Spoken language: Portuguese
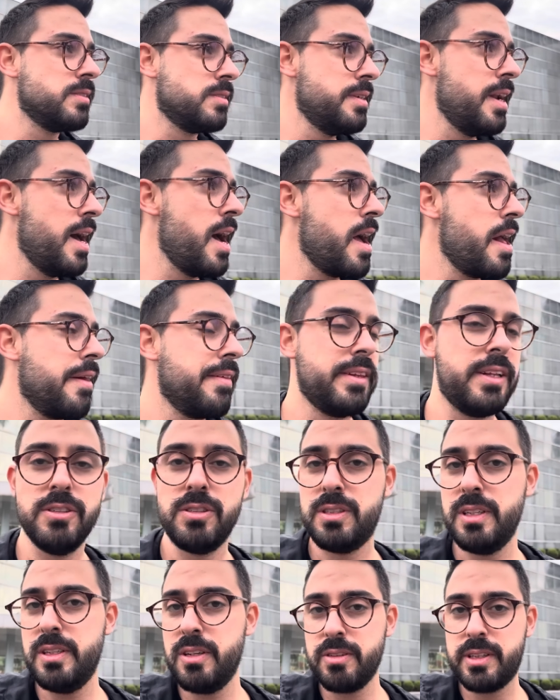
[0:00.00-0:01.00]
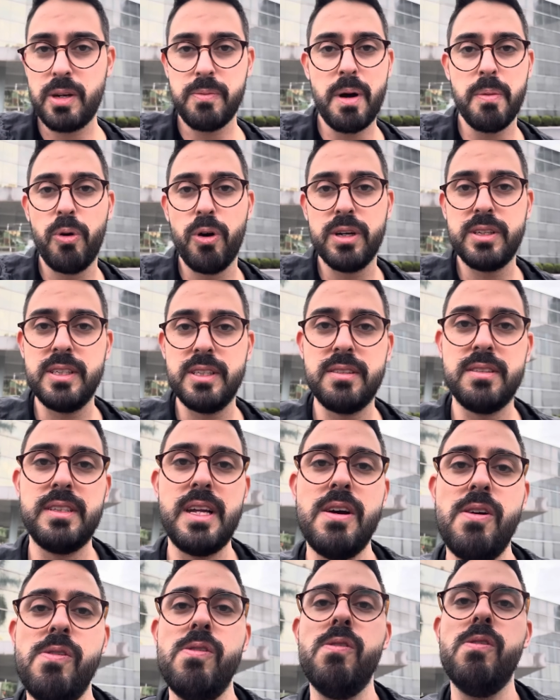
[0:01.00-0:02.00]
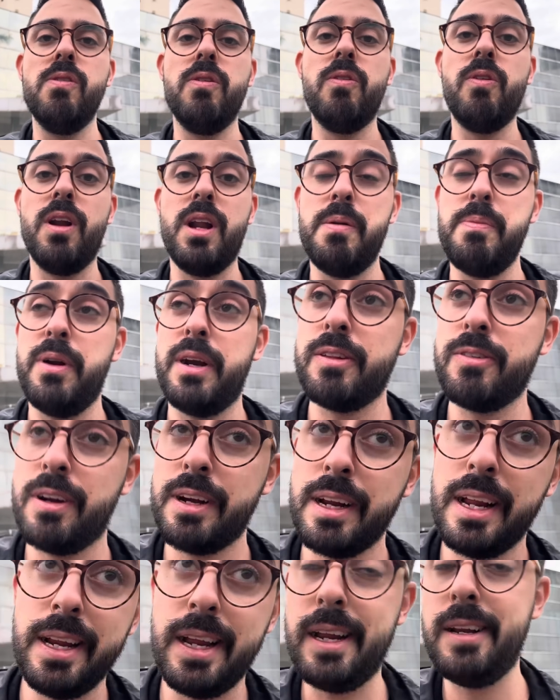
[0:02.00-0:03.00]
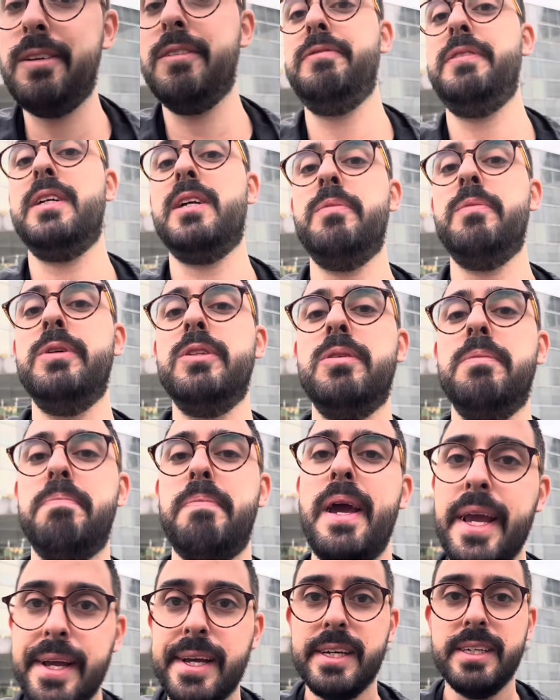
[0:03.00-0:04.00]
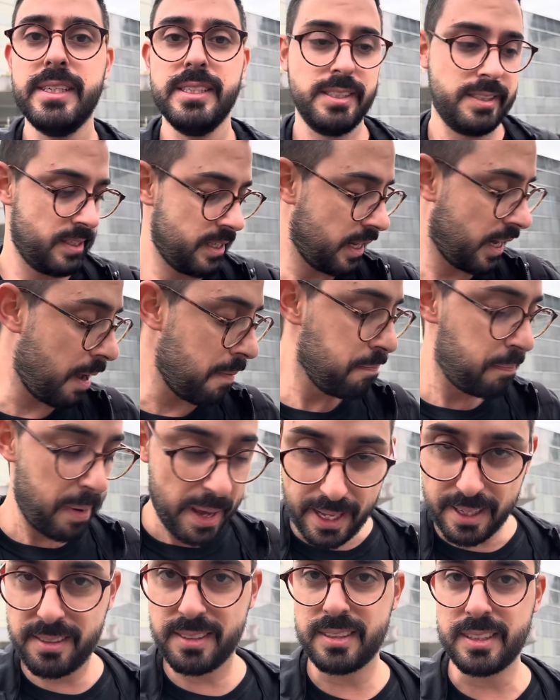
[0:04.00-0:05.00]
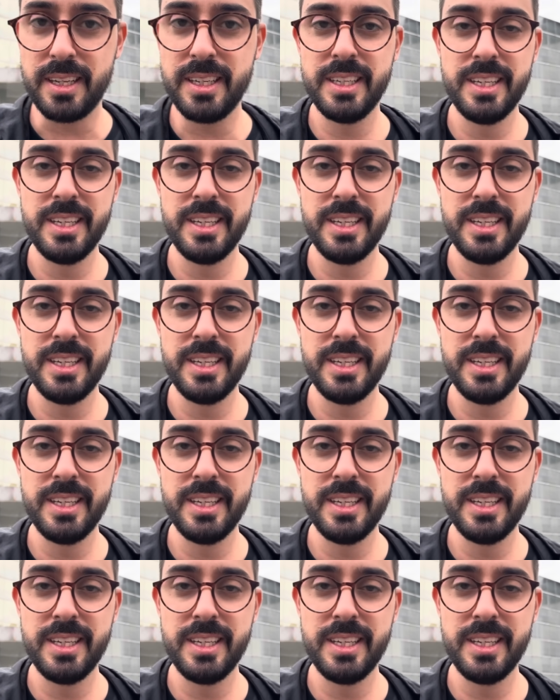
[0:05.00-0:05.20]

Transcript: Né? Então, se não tem uma boa gestão, o colaborador ele, ele não fica muito bem pela cabeça.